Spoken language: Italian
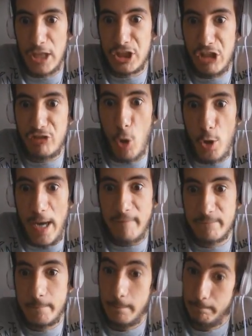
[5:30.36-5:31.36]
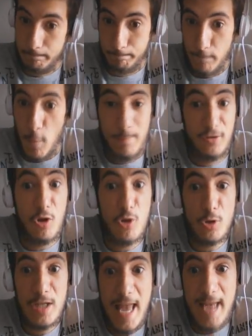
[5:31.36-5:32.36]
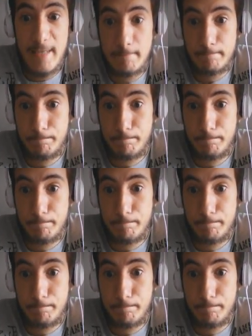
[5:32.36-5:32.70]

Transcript: Ascensore, ho bisogno di lei.